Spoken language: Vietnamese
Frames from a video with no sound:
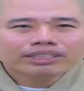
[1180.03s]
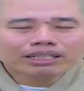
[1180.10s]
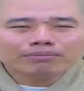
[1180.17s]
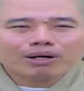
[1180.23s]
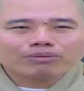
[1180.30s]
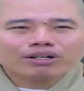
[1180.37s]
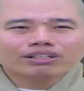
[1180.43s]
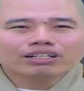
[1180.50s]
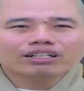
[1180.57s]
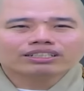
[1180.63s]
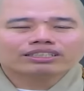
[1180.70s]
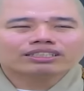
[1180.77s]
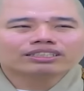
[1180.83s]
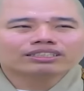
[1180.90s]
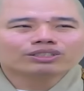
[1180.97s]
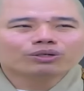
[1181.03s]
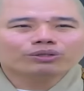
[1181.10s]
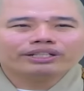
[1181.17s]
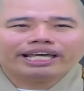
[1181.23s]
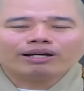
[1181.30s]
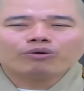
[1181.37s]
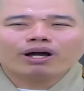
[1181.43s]
nhưng một con người thường
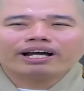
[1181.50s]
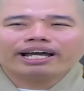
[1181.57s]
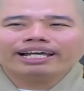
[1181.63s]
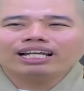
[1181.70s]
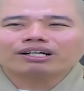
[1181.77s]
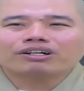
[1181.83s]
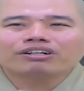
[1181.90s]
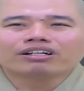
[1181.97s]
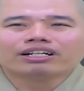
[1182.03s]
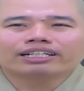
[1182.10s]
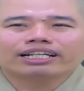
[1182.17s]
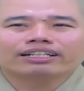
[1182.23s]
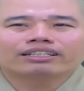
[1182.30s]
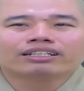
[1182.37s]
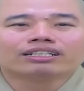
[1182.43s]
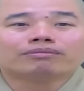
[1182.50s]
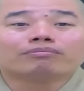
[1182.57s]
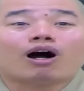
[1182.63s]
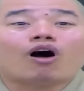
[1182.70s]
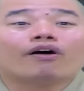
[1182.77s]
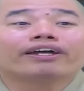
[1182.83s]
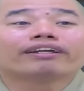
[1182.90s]
vui vẻ quan hỷ là con người này
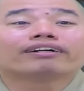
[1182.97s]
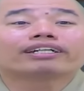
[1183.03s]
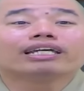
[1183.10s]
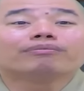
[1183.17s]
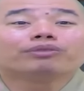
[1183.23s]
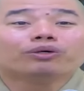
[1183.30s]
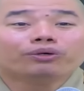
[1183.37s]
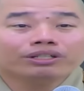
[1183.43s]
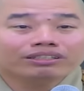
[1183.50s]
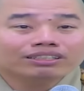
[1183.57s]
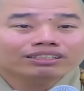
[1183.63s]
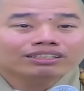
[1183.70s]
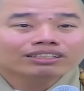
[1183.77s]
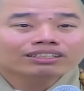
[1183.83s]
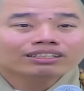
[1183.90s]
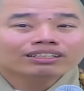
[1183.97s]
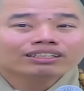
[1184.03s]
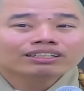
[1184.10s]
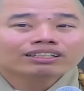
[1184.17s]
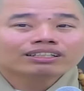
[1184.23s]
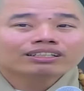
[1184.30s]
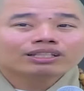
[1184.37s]
thường mòi được niềm vui
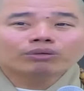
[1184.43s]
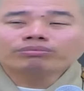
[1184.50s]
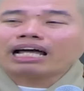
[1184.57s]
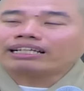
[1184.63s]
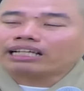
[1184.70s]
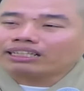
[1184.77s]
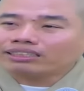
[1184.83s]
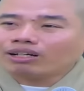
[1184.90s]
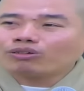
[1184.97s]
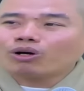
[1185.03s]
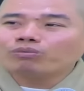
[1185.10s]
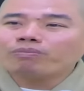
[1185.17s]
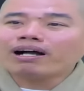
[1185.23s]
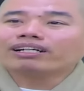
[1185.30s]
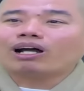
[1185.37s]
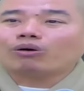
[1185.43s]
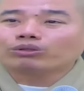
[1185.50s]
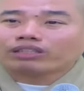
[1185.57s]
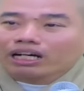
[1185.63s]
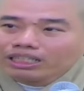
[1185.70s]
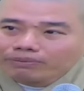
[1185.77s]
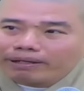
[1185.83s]
chúng ta tại sao không bắt
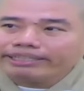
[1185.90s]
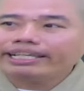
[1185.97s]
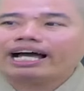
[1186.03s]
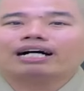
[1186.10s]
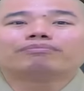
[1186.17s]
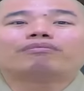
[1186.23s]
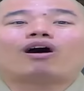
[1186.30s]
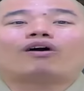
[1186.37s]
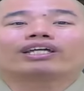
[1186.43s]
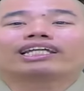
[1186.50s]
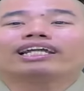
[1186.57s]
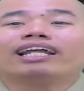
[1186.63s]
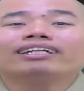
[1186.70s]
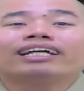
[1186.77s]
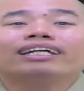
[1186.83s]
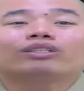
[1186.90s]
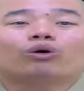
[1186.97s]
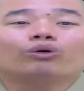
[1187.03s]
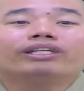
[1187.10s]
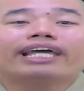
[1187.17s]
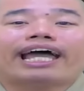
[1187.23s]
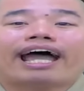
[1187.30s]
đầu từ bây giờ mòi cho đến khi
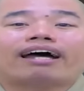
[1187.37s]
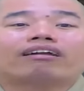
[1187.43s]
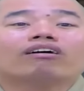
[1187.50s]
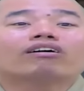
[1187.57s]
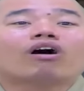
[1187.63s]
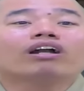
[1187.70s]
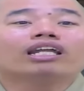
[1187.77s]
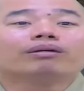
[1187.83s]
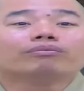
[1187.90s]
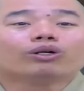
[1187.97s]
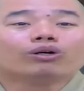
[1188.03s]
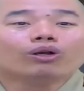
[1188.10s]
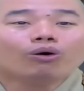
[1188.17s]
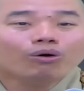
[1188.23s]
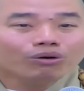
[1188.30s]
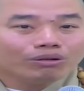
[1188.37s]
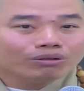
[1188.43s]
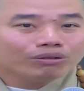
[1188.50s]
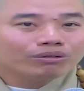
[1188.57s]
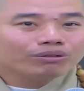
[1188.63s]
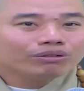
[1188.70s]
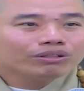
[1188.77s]
tuổi già nó có niềm vui luôn
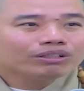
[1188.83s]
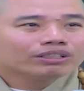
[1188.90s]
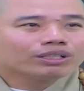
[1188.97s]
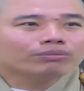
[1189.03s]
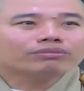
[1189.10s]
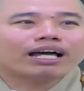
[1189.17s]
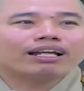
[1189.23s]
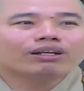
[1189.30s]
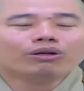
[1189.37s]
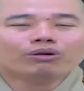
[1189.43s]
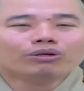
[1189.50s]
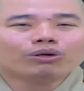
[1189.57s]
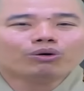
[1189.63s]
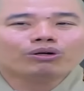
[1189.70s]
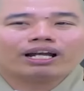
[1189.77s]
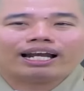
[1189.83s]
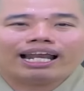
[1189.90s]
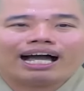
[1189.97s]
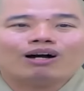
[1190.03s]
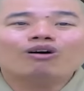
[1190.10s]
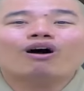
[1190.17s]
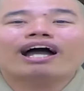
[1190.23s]
chúng ta luôn luôn là
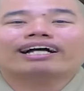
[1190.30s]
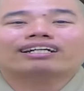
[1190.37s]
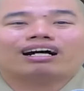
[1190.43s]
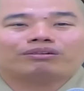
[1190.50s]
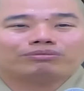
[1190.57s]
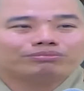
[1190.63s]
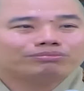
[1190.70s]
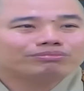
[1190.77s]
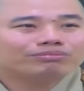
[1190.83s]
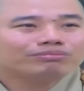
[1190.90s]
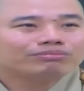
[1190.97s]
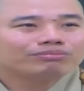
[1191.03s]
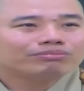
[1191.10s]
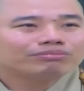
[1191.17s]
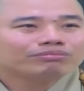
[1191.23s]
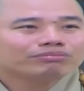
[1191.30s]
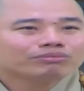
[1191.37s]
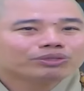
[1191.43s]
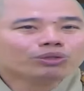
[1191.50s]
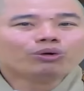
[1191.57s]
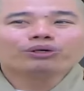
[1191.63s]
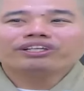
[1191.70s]
lão hoan đồng
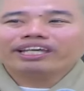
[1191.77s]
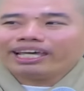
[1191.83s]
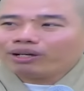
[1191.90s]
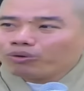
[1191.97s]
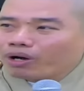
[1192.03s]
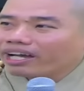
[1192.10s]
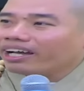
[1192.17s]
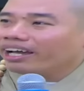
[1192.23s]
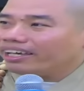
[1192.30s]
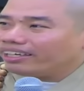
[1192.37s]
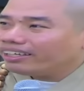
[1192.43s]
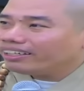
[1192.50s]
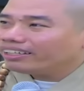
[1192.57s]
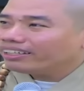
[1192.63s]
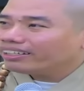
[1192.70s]
vui vẻ quan hỷ